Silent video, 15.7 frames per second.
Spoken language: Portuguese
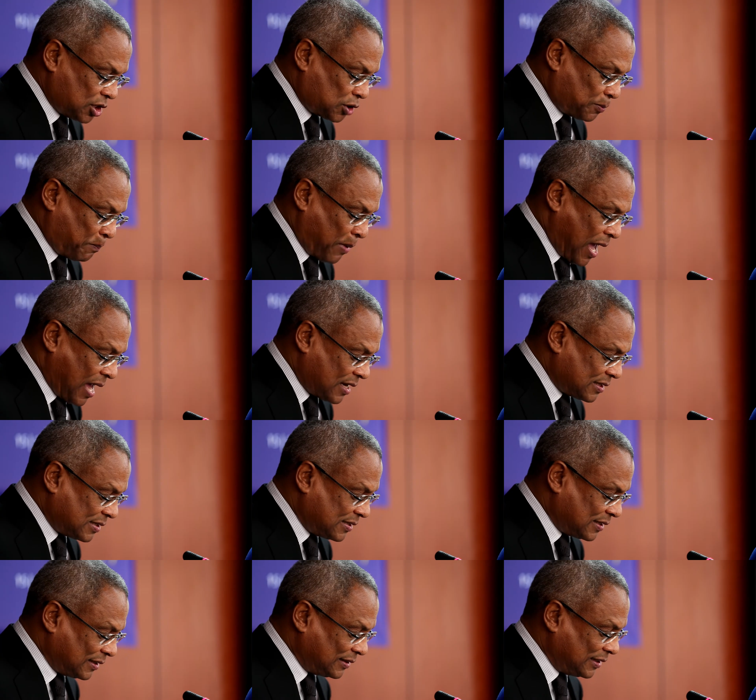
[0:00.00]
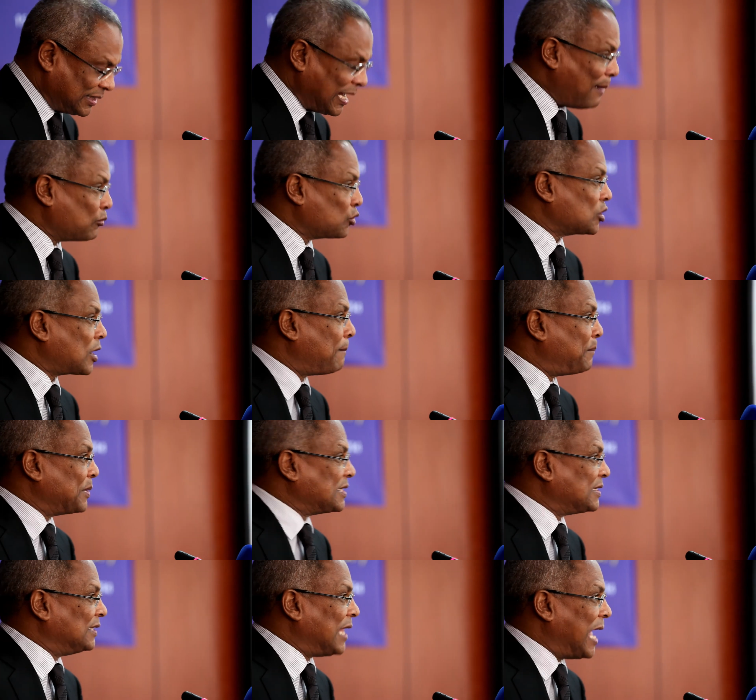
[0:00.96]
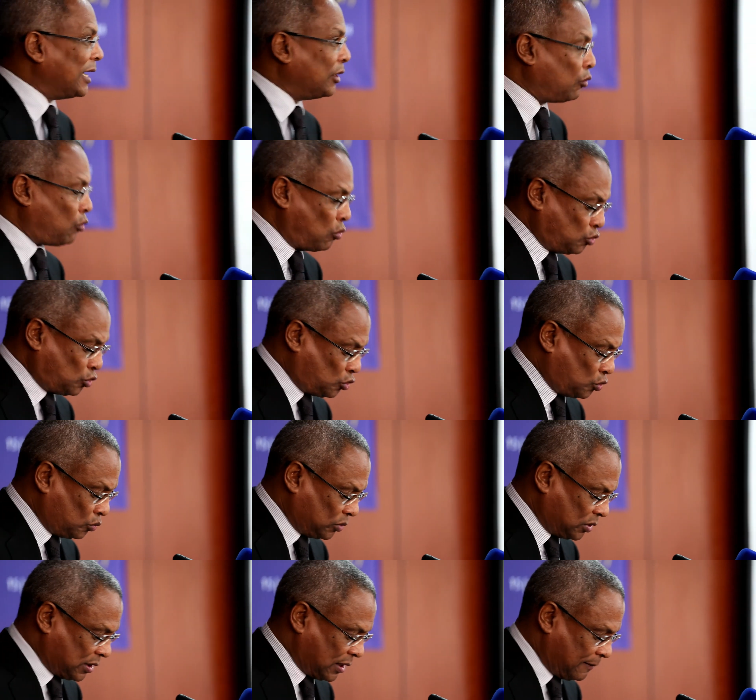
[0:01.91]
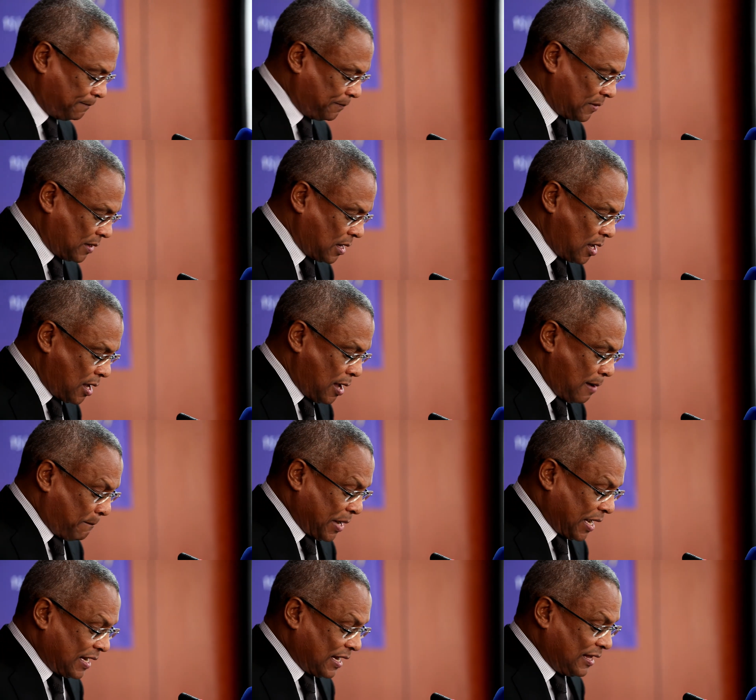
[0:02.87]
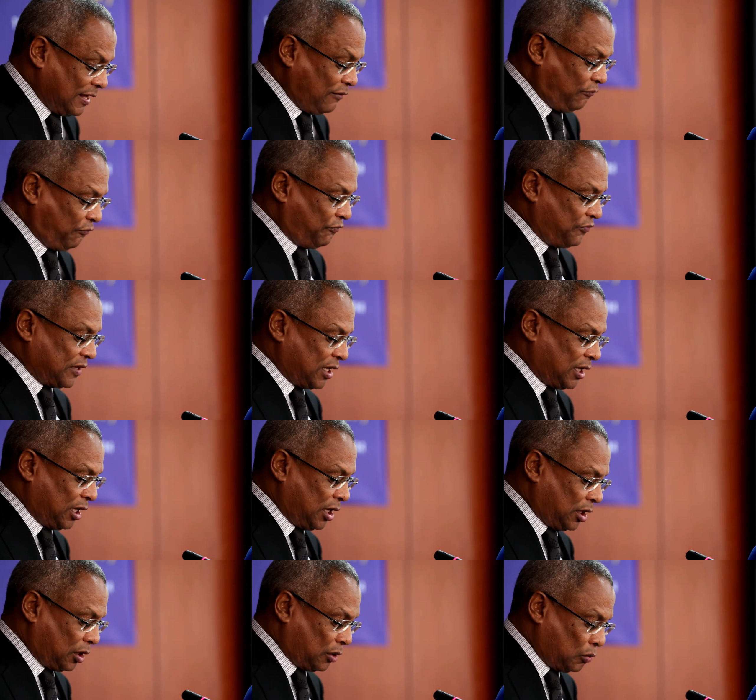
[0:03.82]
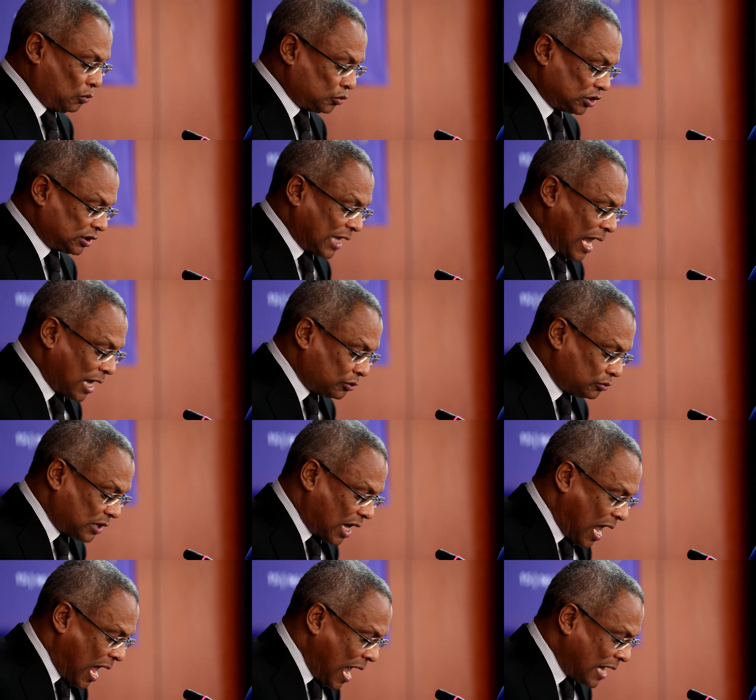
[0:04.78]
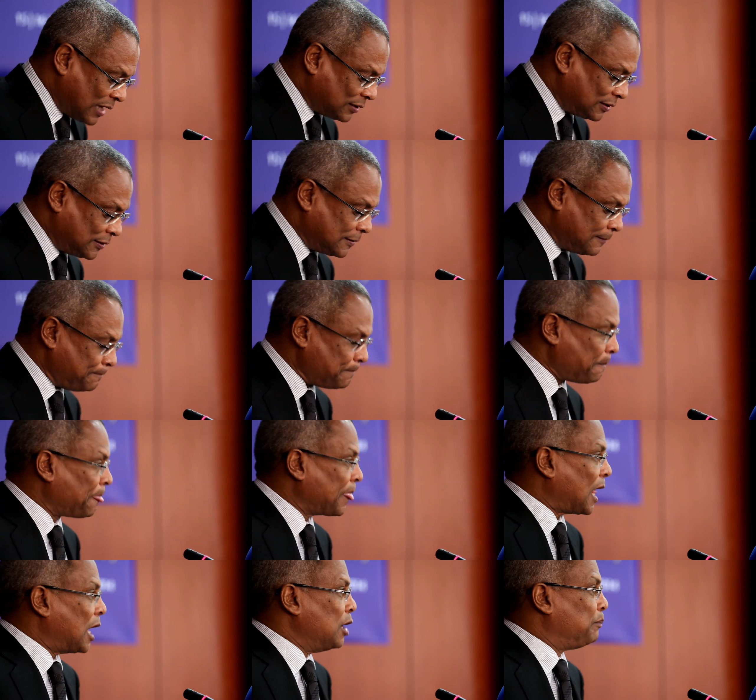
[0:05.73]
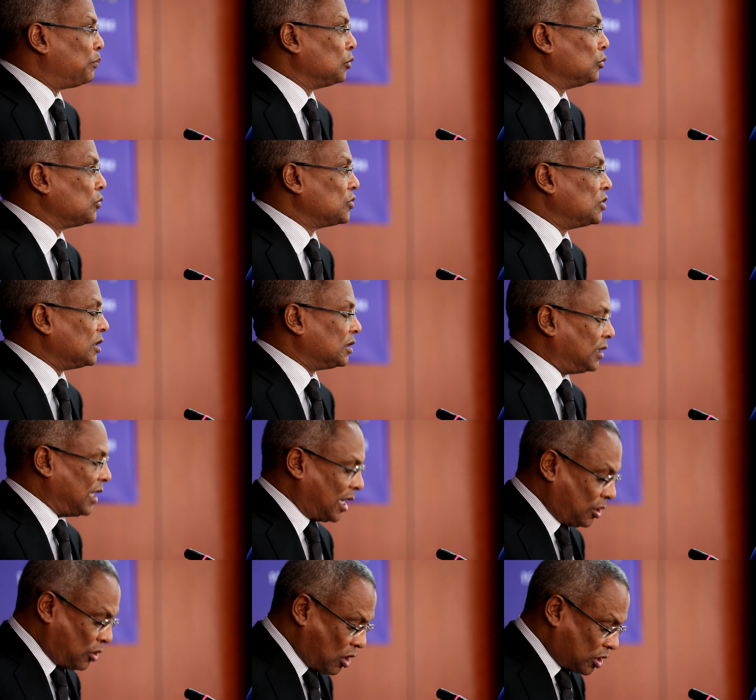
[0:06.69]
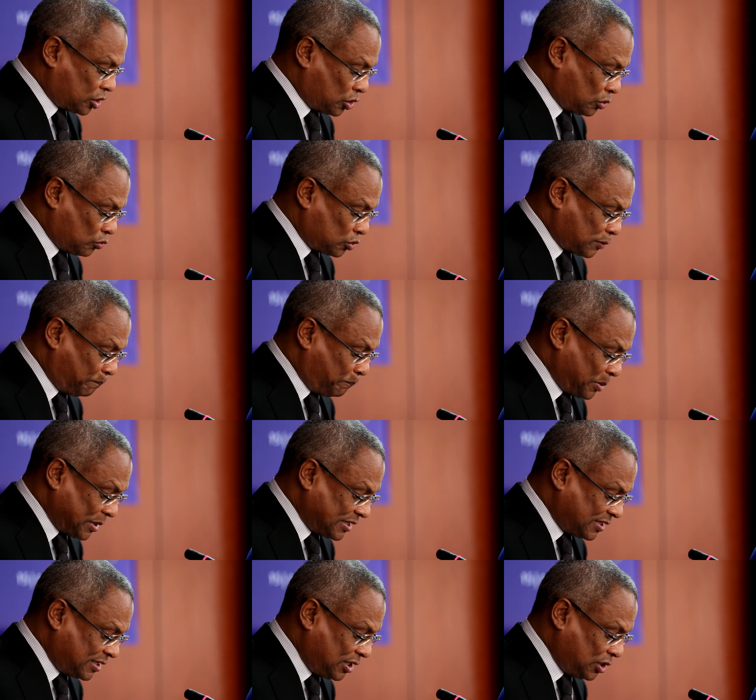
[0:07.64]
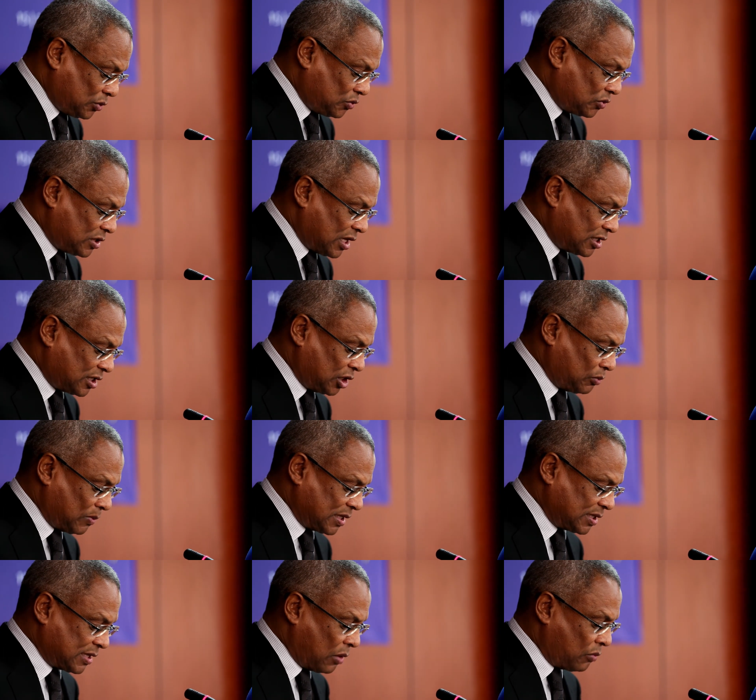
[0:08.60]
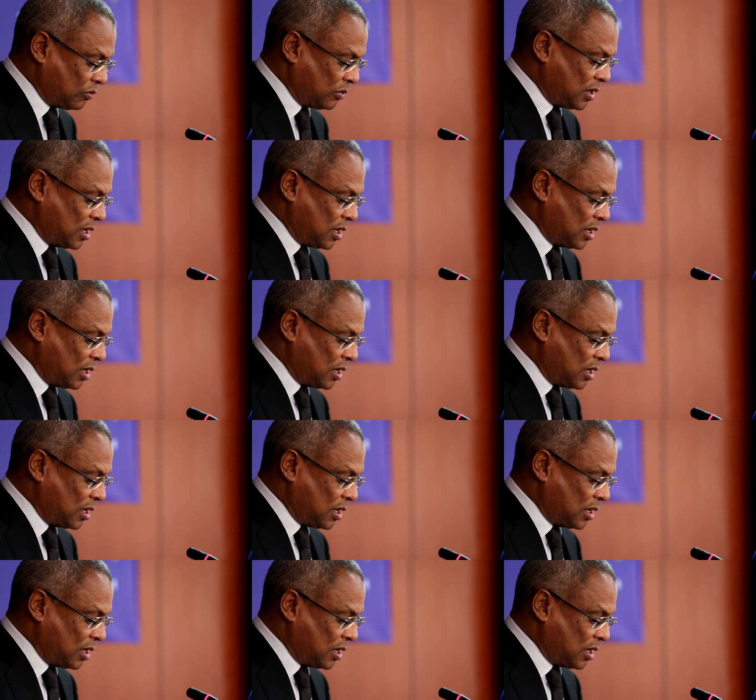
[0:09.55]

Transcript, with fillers: espera-se que tenhamos capacidade conjunta para inferir o estado da arte e produzir diagnósticos precisos da situação,